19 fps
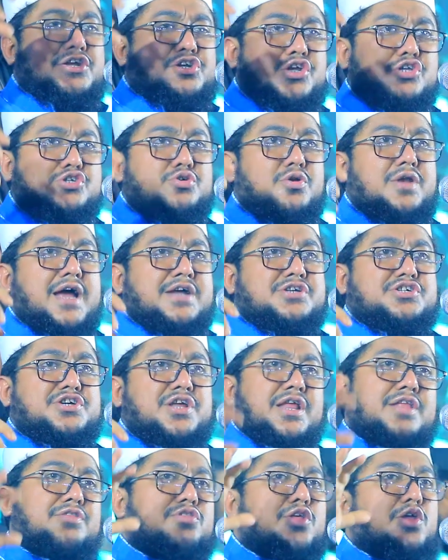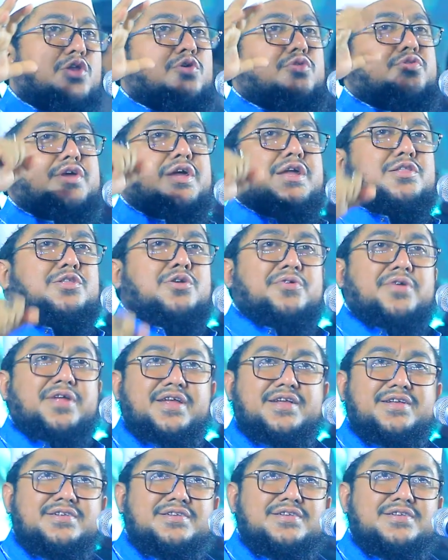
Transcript: দেশে চলে আসছিলেন দীর্ঘদিন ধরে